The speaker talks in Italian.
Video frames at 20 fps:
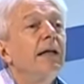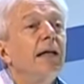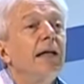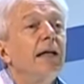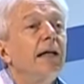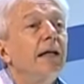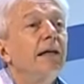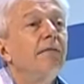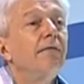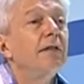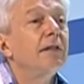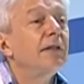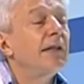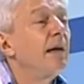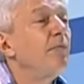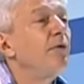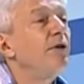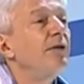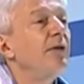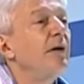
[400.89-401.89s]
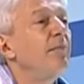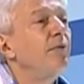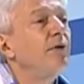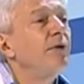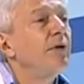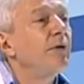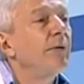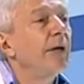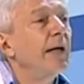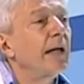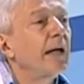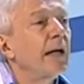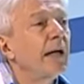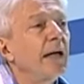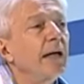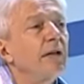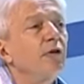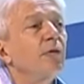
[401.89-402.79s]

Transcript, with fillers: eh, siamo in tempo di guerra,